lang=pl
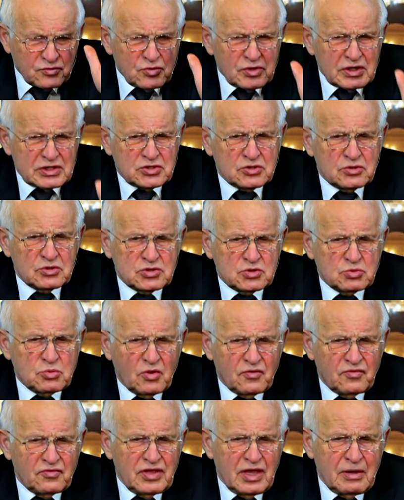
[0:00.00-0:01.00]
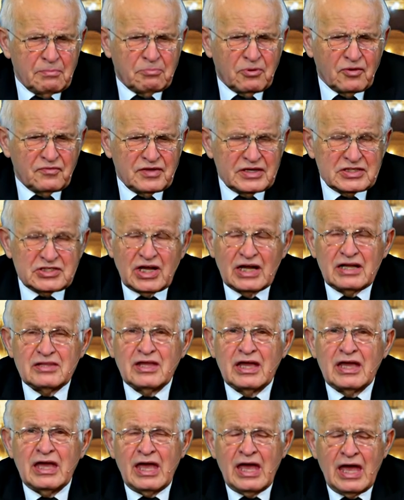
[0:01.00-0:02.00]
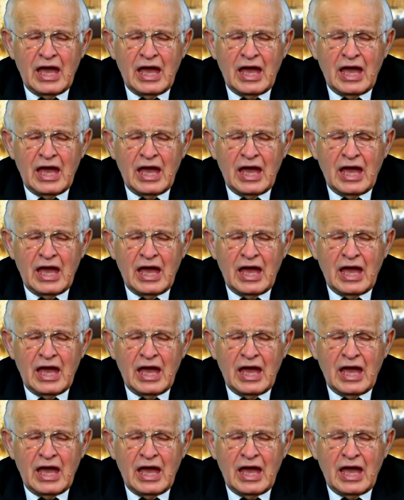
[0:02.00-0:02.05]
tu jest dosłownie powiedziane,